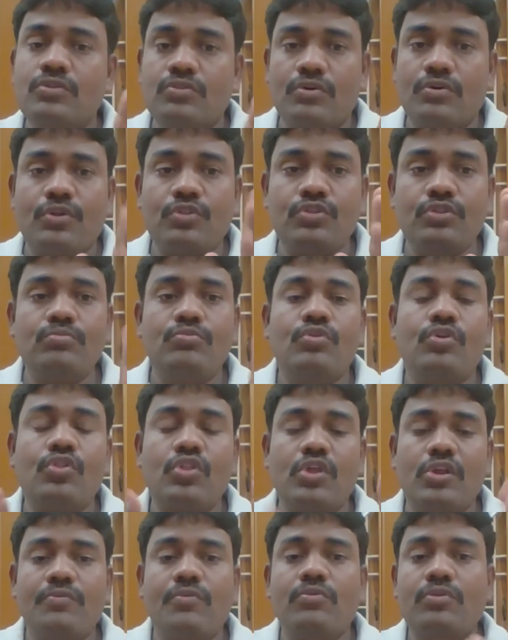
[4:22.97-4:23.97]
தொடர்ந்து மூணு
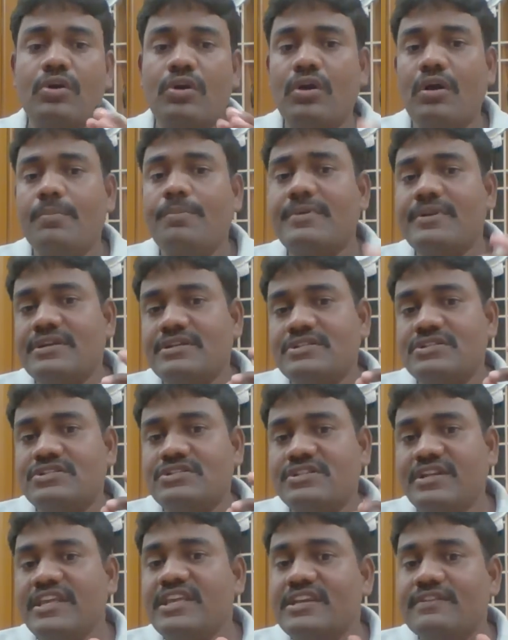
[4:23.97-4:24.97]
தடவை உங்களுக்கு காப்பிரைட்
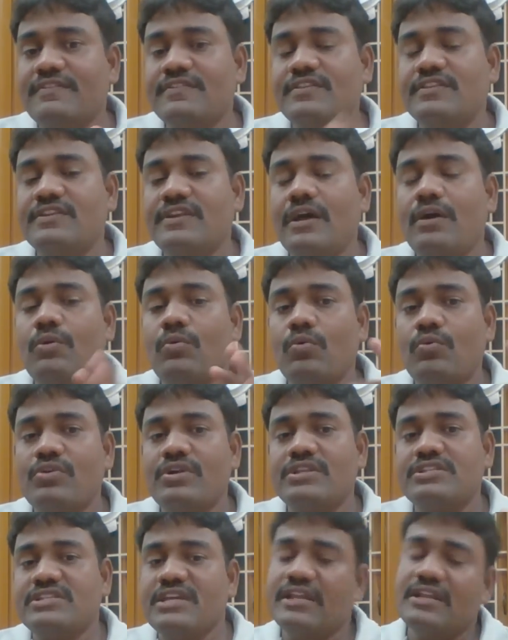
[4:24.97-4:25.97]
ஸ்ட்ரைக் வந்ததுன்னா
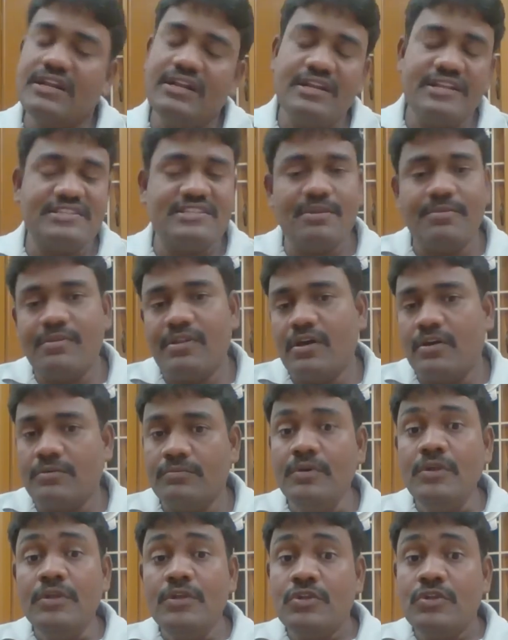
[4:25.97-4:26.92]
உங்களுடைய சேனல் டிசேபிள் ஆகும்